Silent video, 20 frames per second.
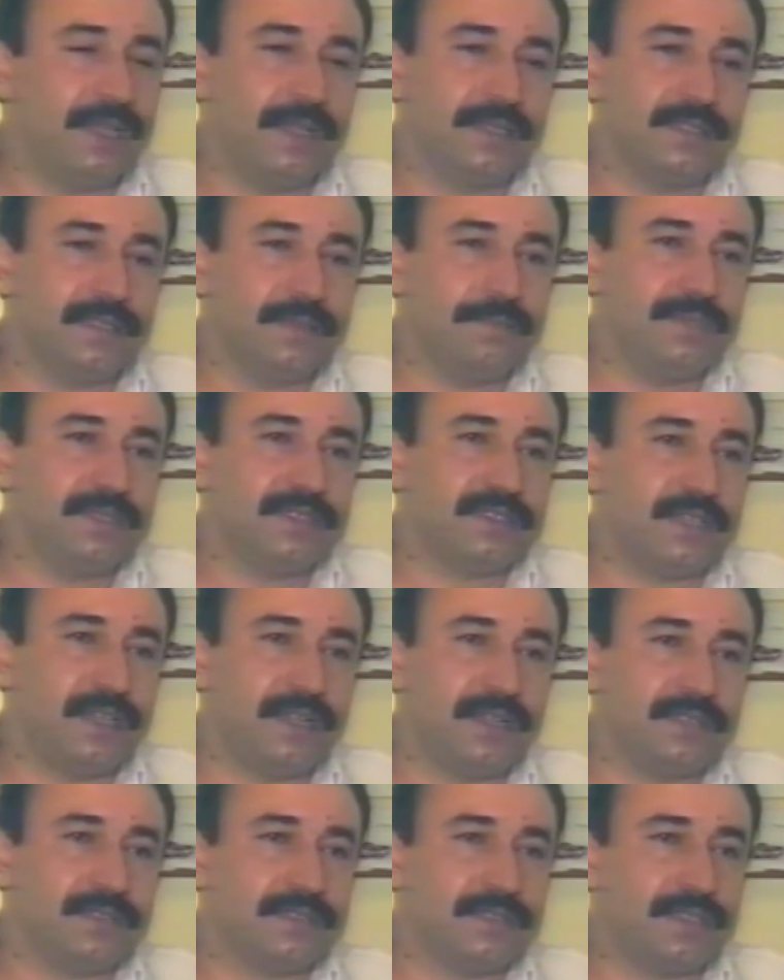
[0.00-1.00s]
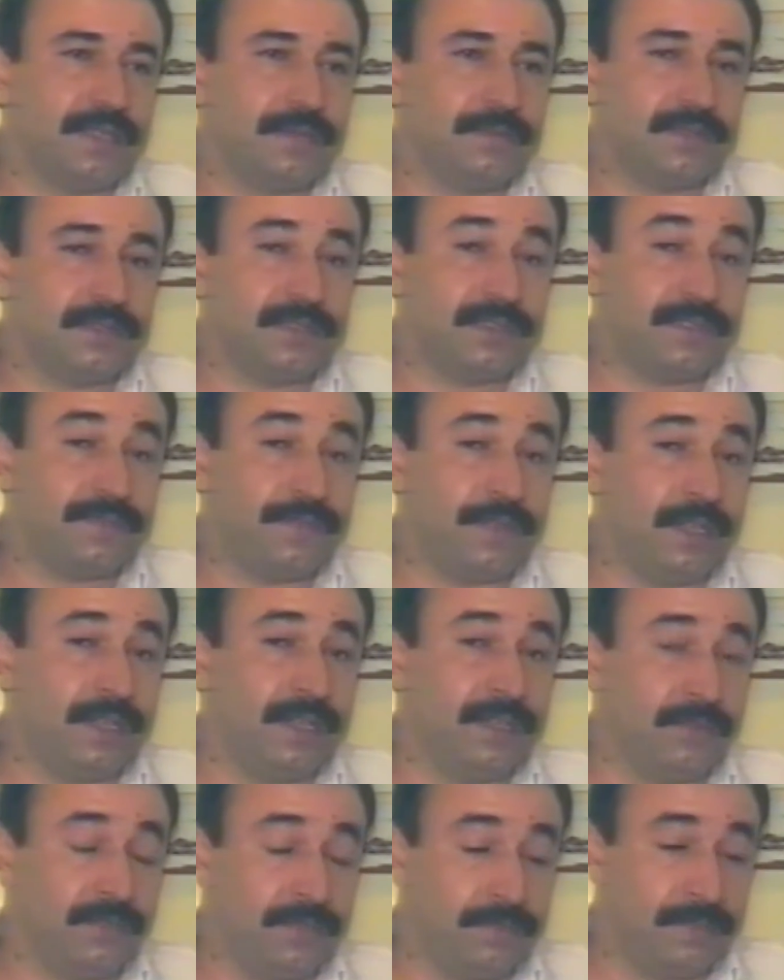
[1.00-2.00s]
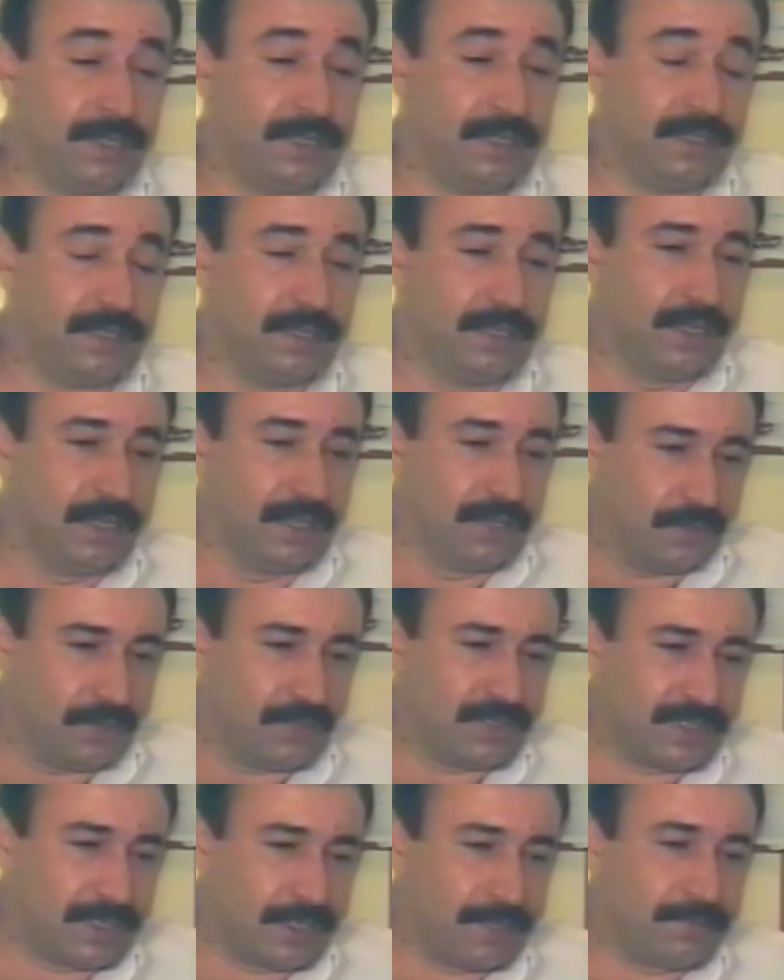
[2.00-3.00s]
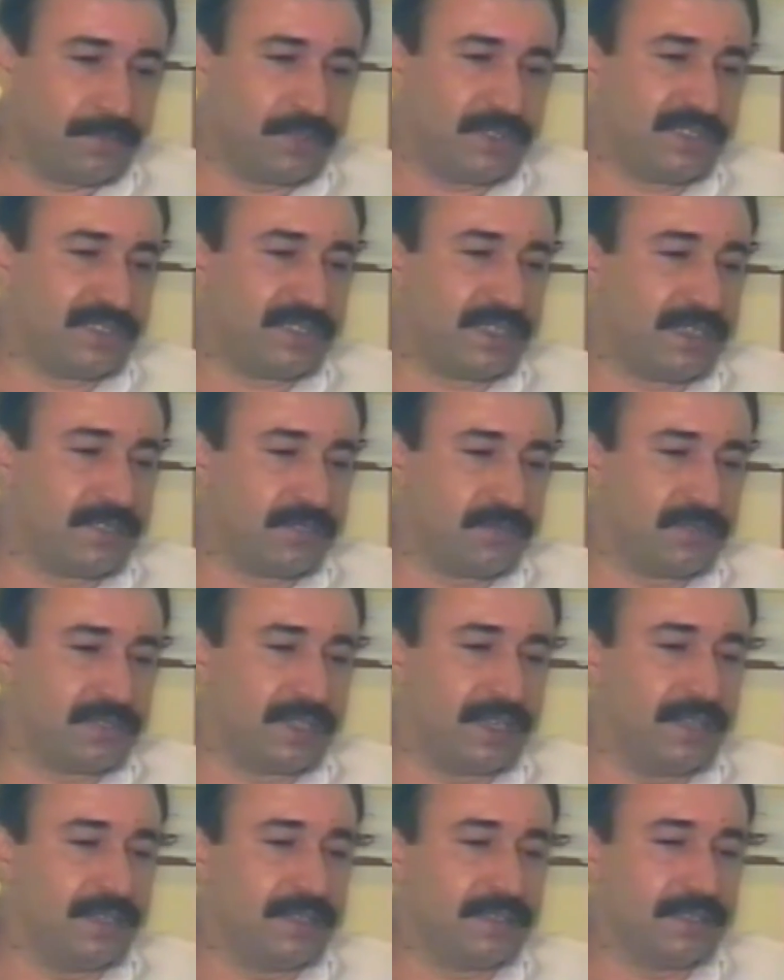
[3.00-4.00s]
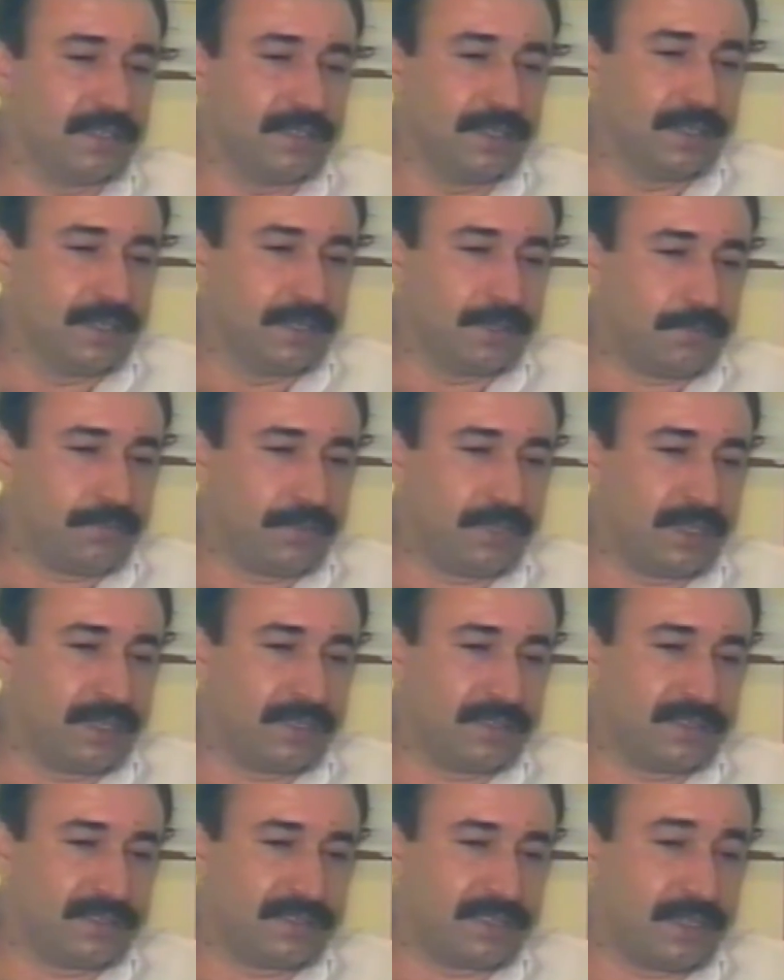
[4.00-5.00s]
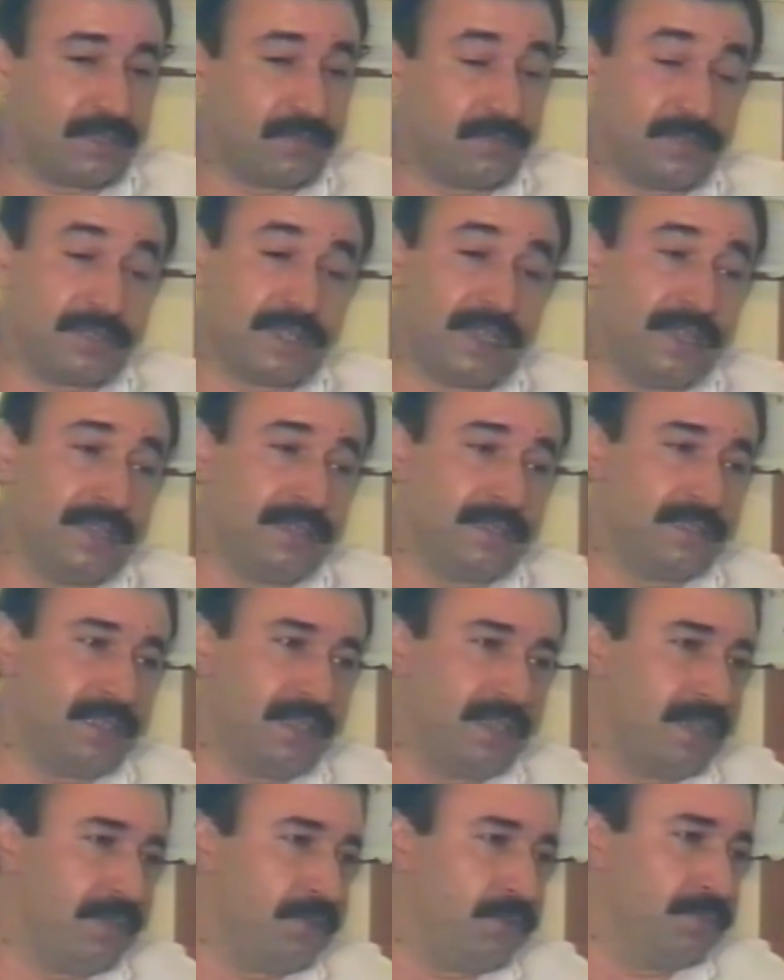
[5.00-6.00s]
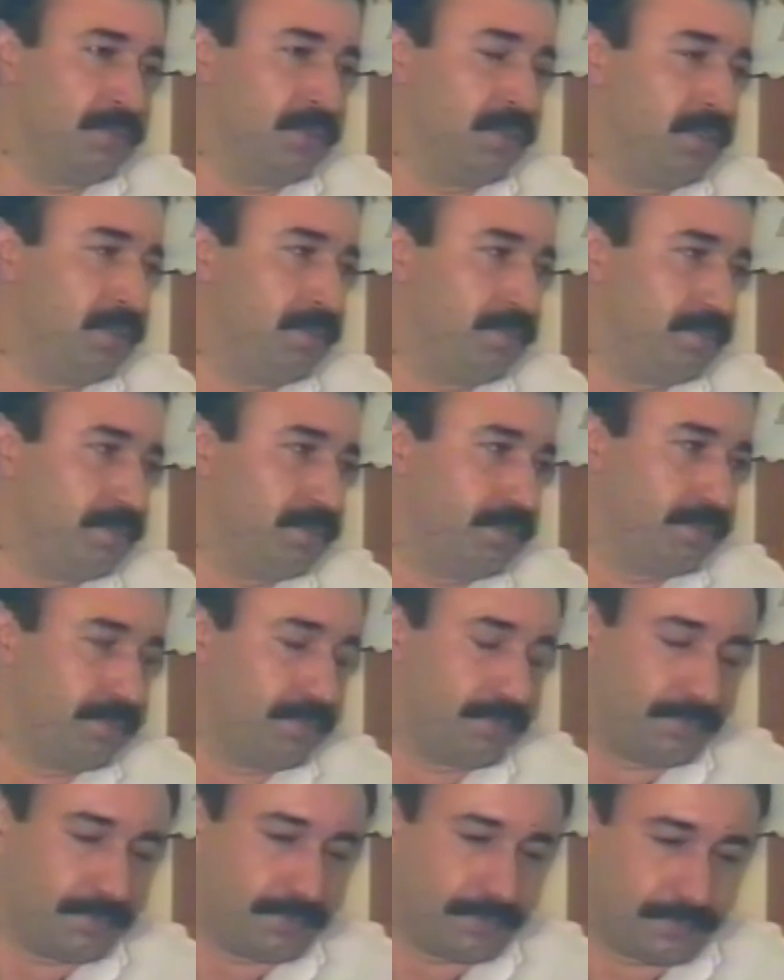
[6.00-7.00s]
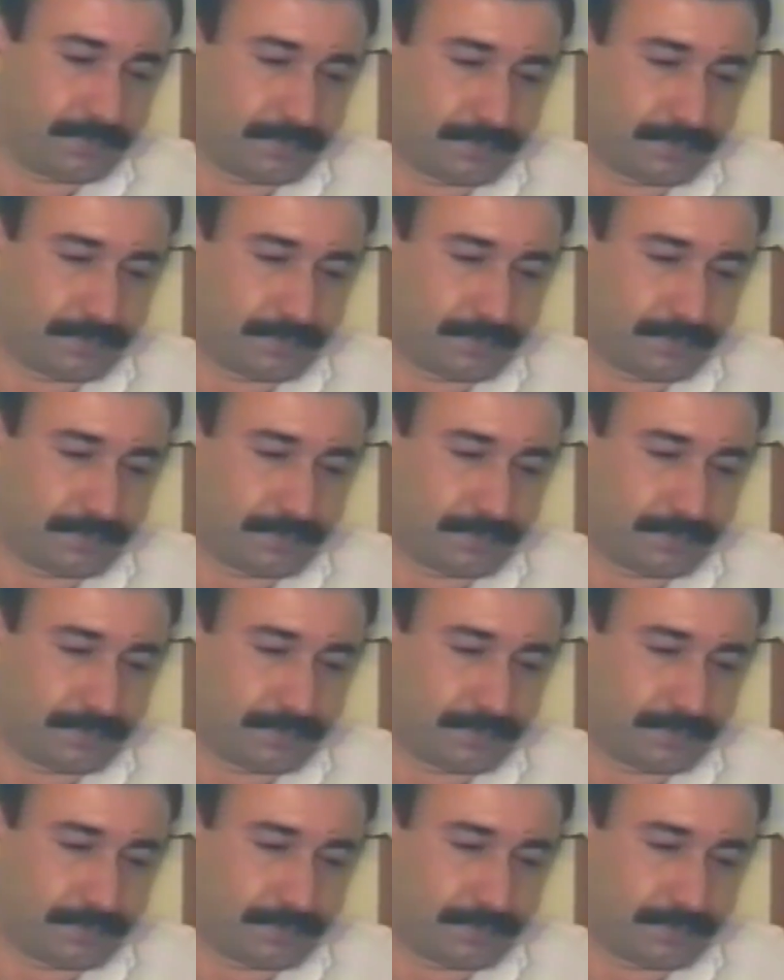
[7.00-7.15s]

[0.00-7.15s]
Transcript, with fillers: Belki bir sanatçı temsilcisi falan olmalı. O zaman bu işler düzelir. Bu yanlışlar düzelir diye umuyorum. İnşallah.